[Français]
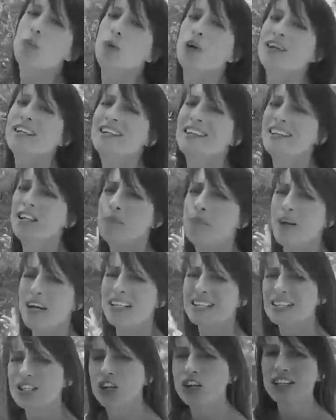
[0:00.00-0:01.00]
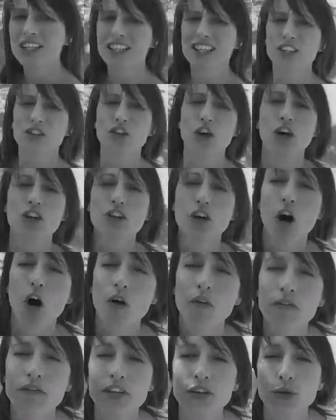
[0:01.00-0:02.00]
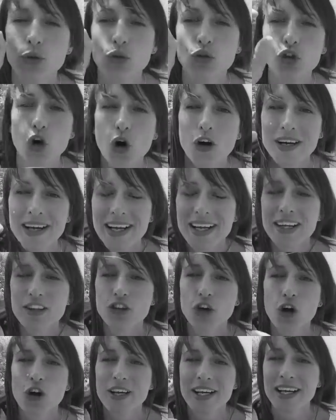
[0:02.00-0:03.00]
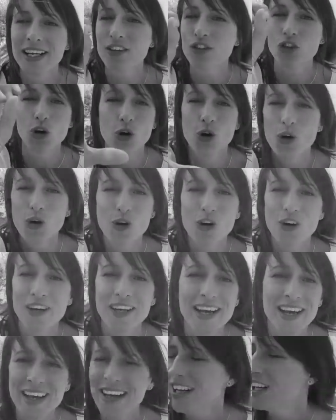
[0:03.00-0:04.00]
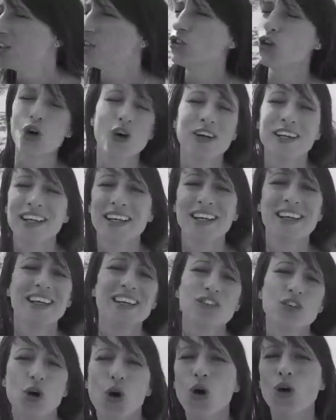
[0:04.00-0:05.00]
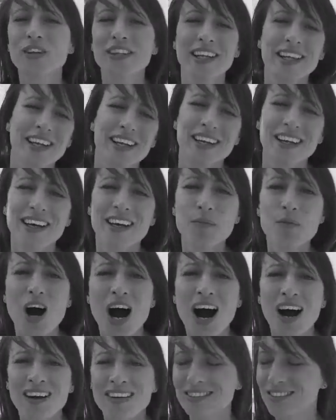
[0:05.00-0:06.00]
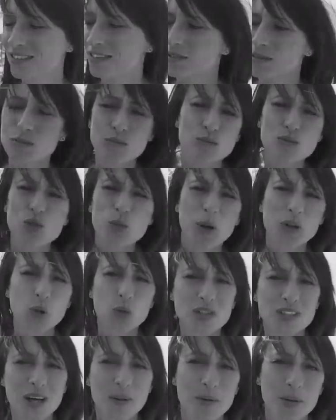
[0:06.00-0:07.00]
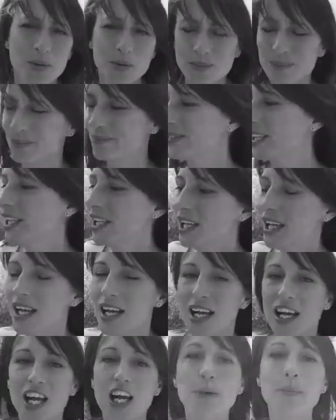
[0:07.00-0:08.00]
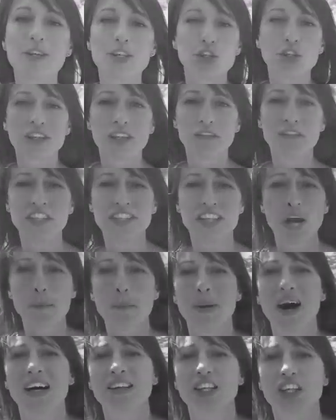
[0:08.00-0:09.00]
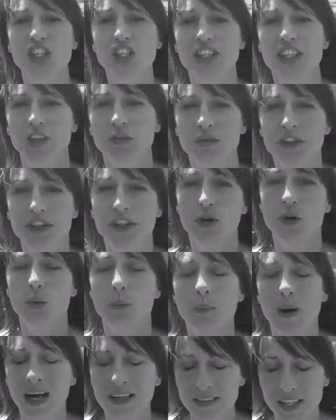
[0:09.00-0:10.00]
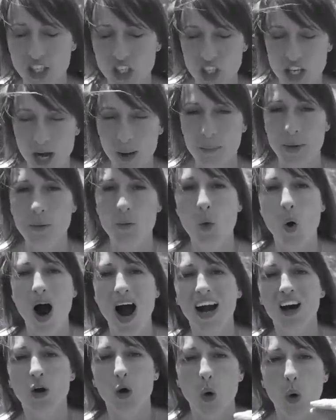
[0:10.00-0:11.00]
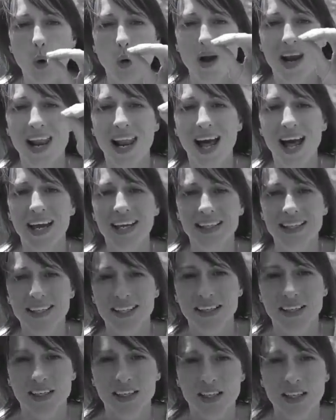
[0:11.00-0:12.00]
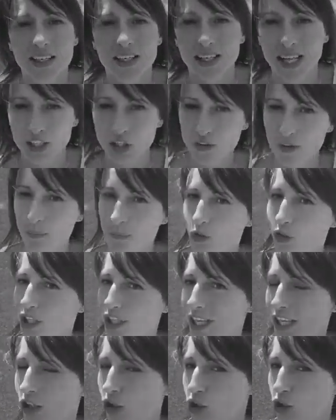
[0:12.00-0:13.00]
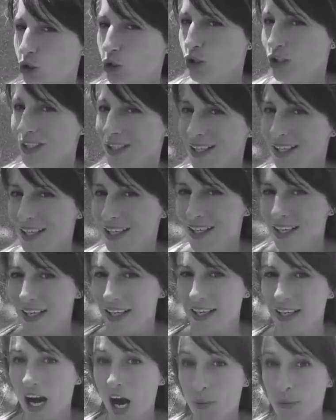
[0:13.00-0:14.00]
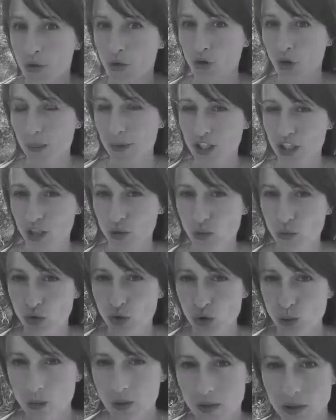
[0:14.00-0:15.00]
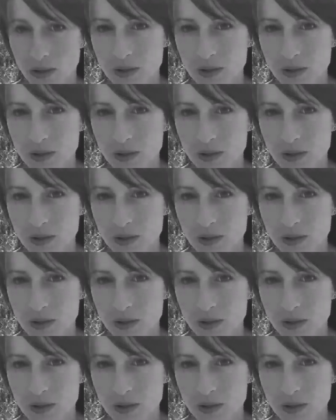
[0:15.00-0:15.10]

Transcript: peut aider des personnes et qui donnent envie de donner, donner, donner, donner, donner, moi, c'est pas trop ça, mais bon, eh bien je t'invite à partager cette vidéo. Partage-la, mets-moi un gros like. Là, tu vas me donner quelque chose. Et abonne-toi à ma chaîne YouTube.